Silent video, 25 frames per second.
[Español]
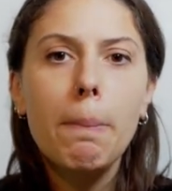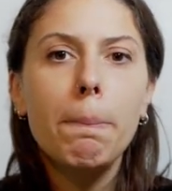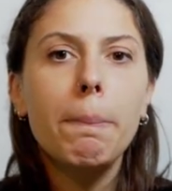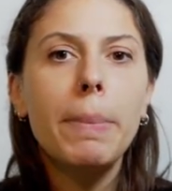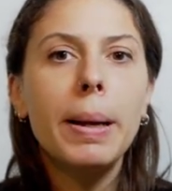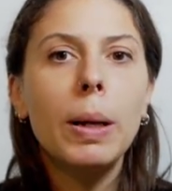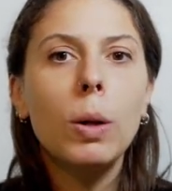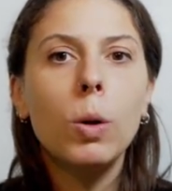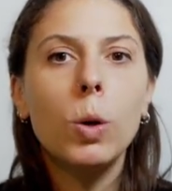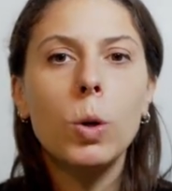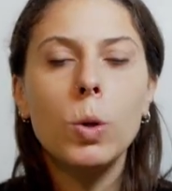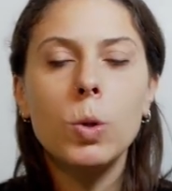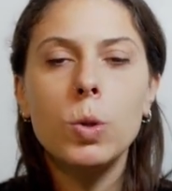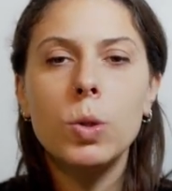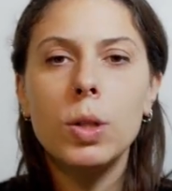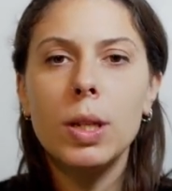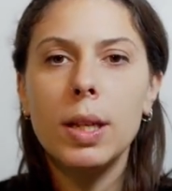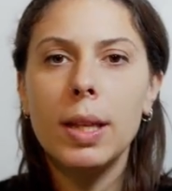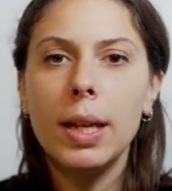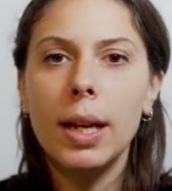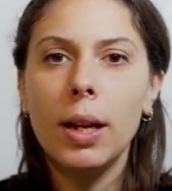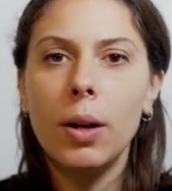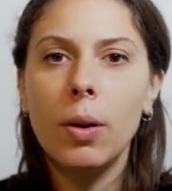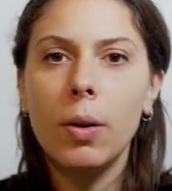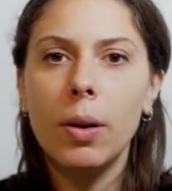Pero
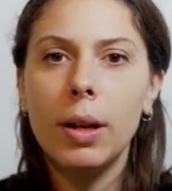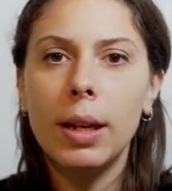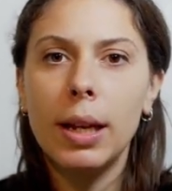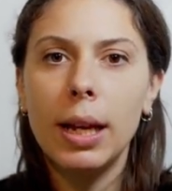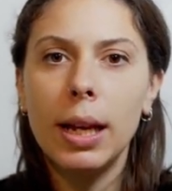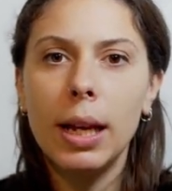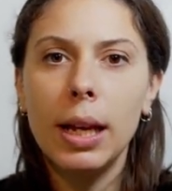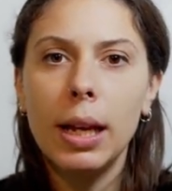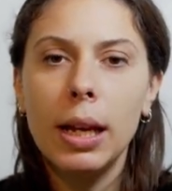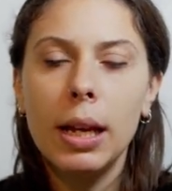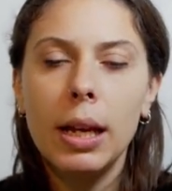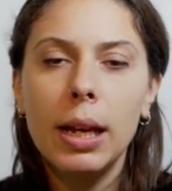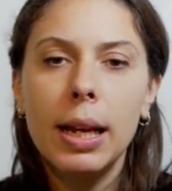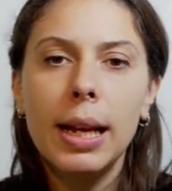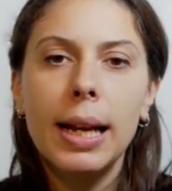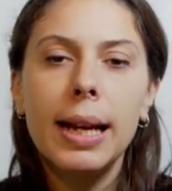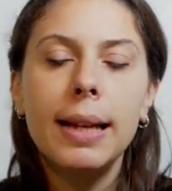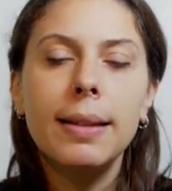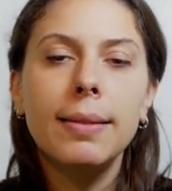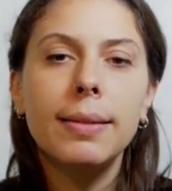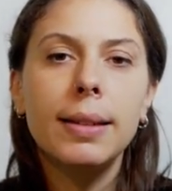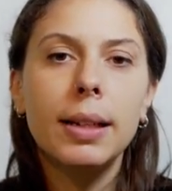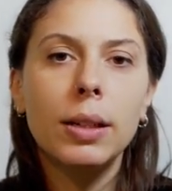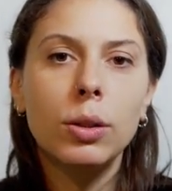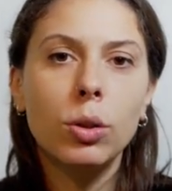considero que
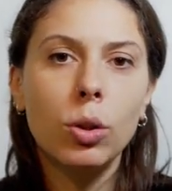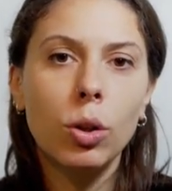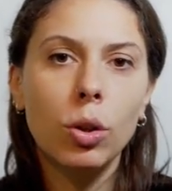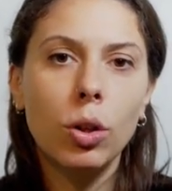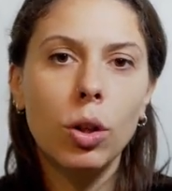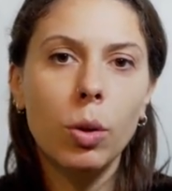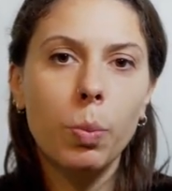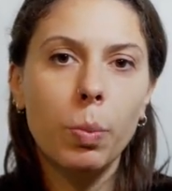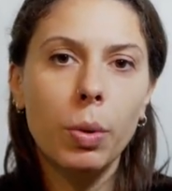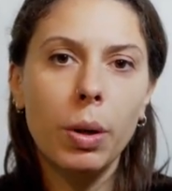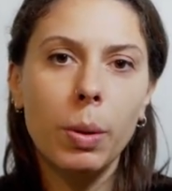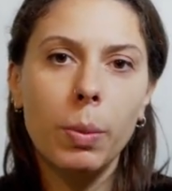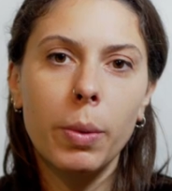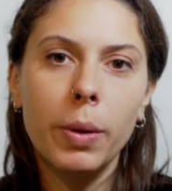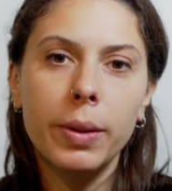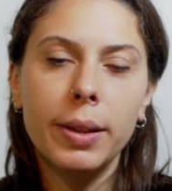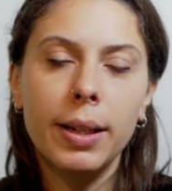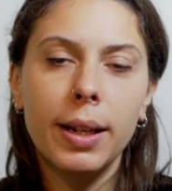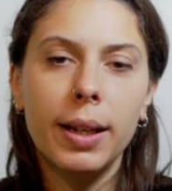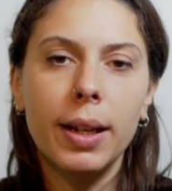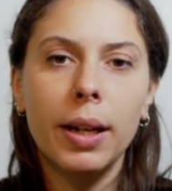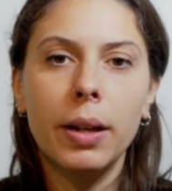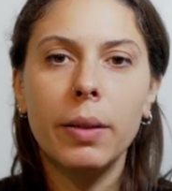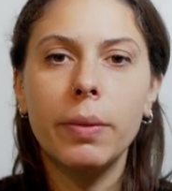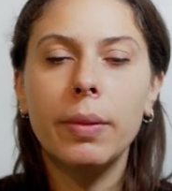entre todos podemos
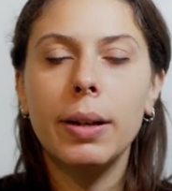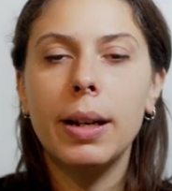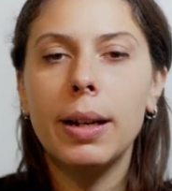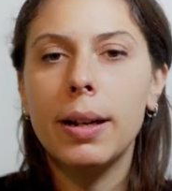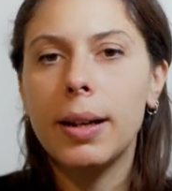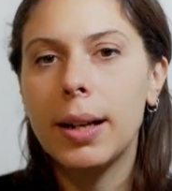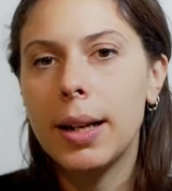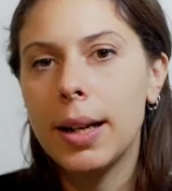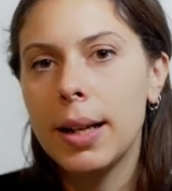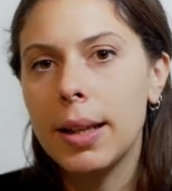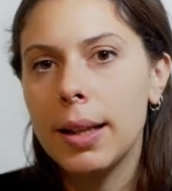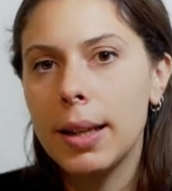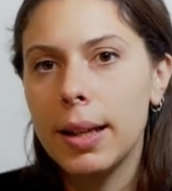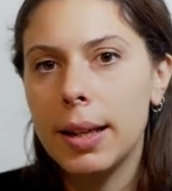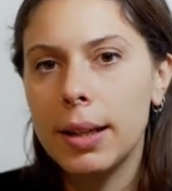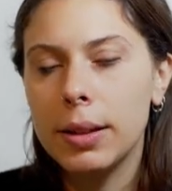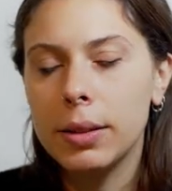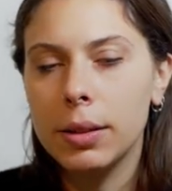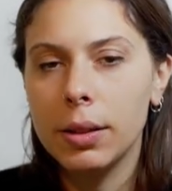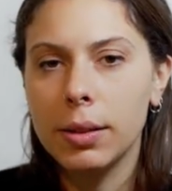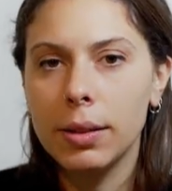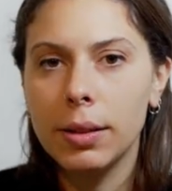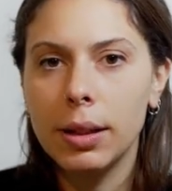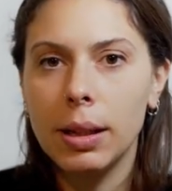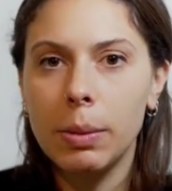tejer una red
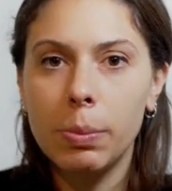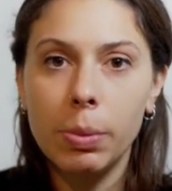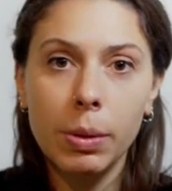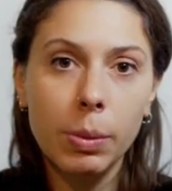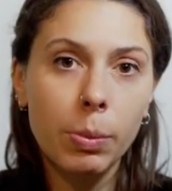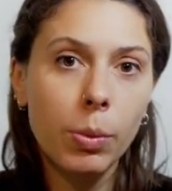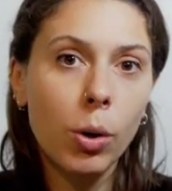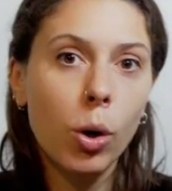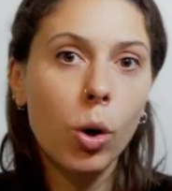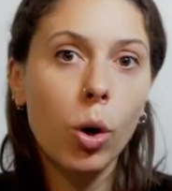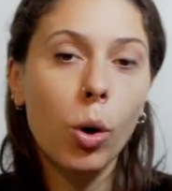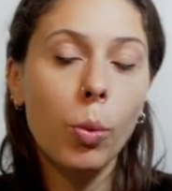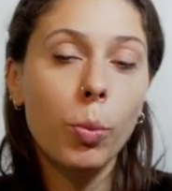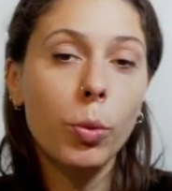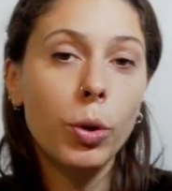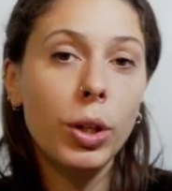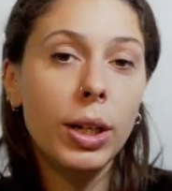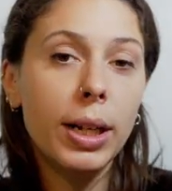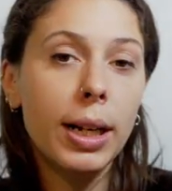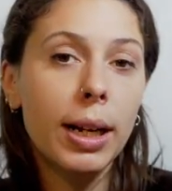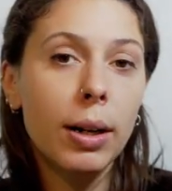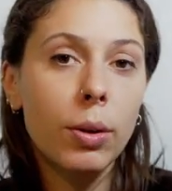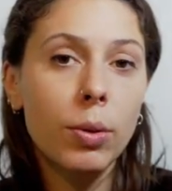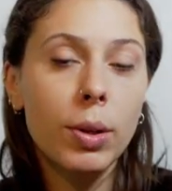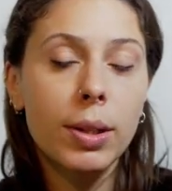en donde podemos
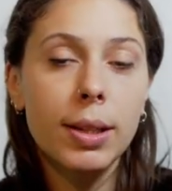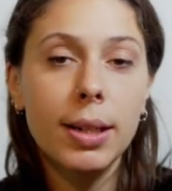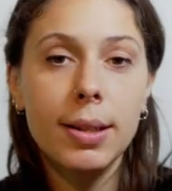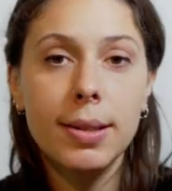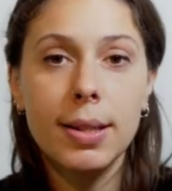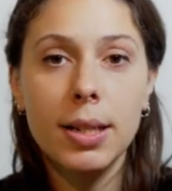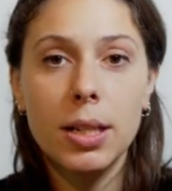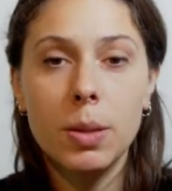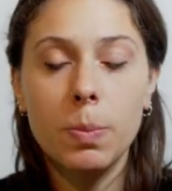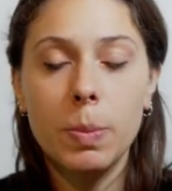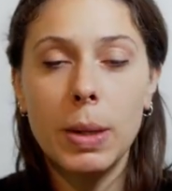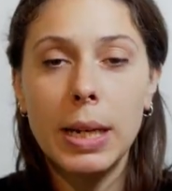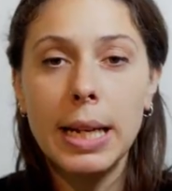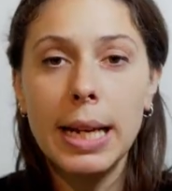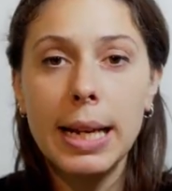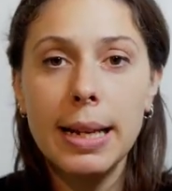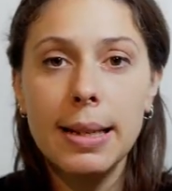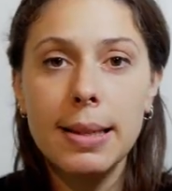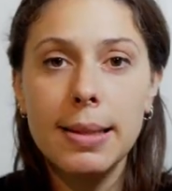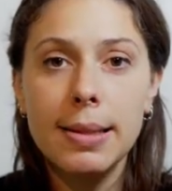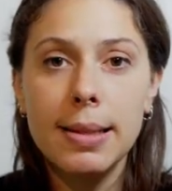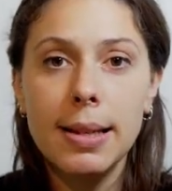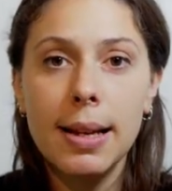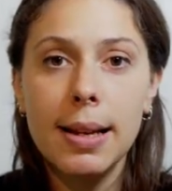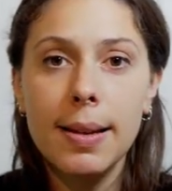comunicar nuestras
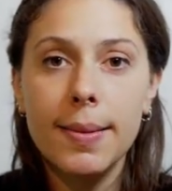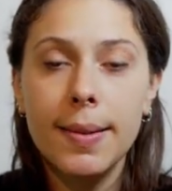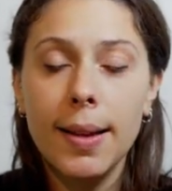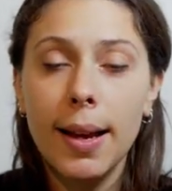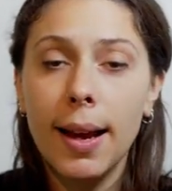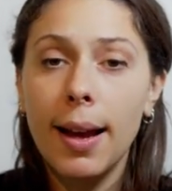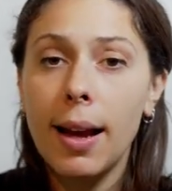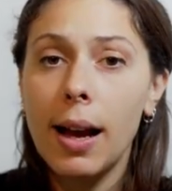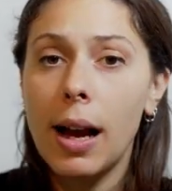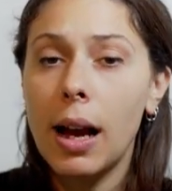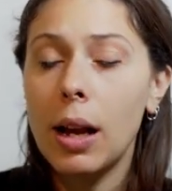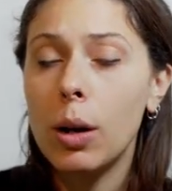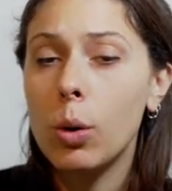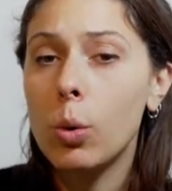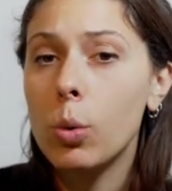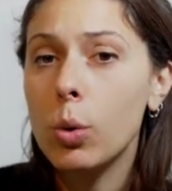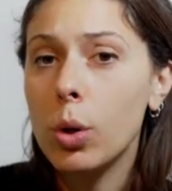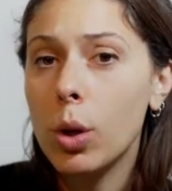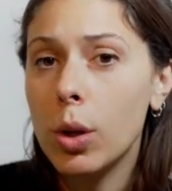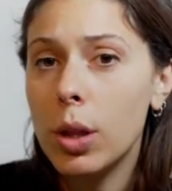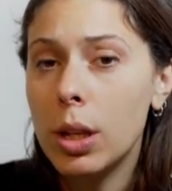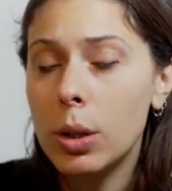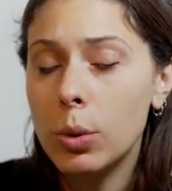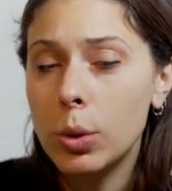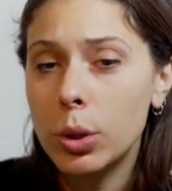experiencias,
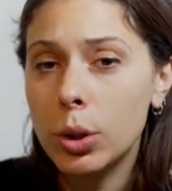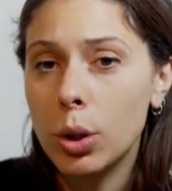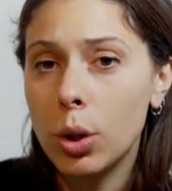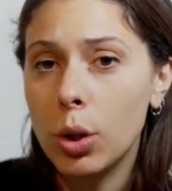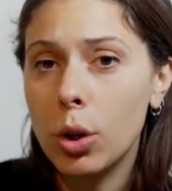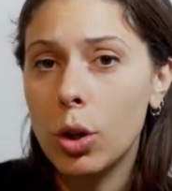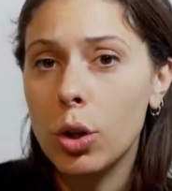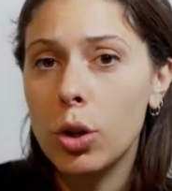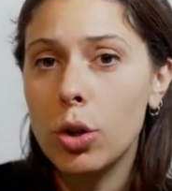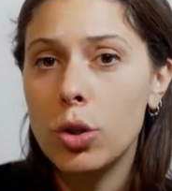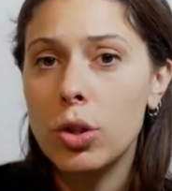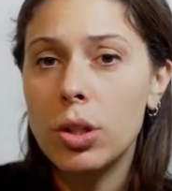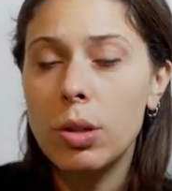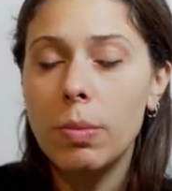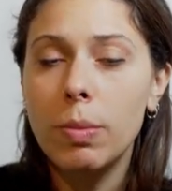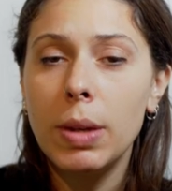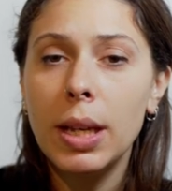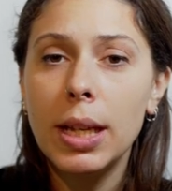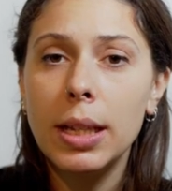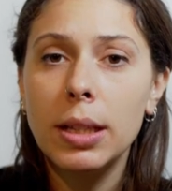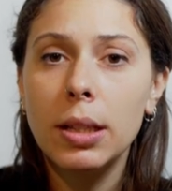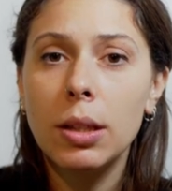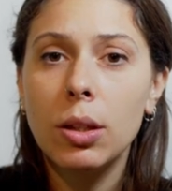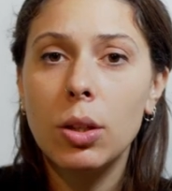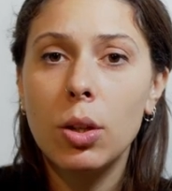algunos de nuestros
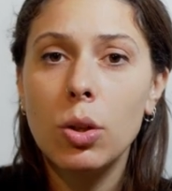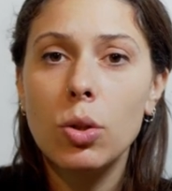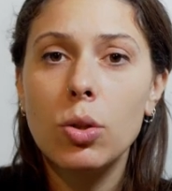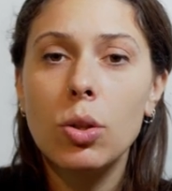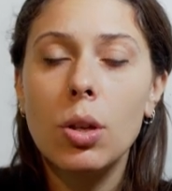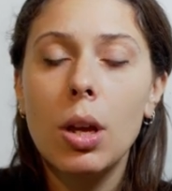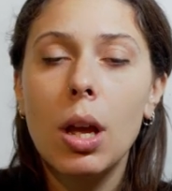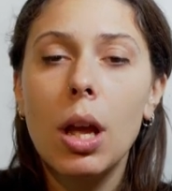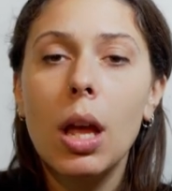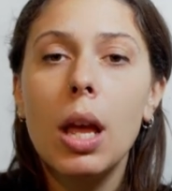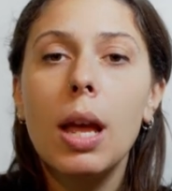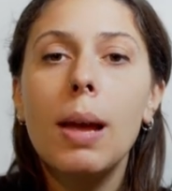conocimientos,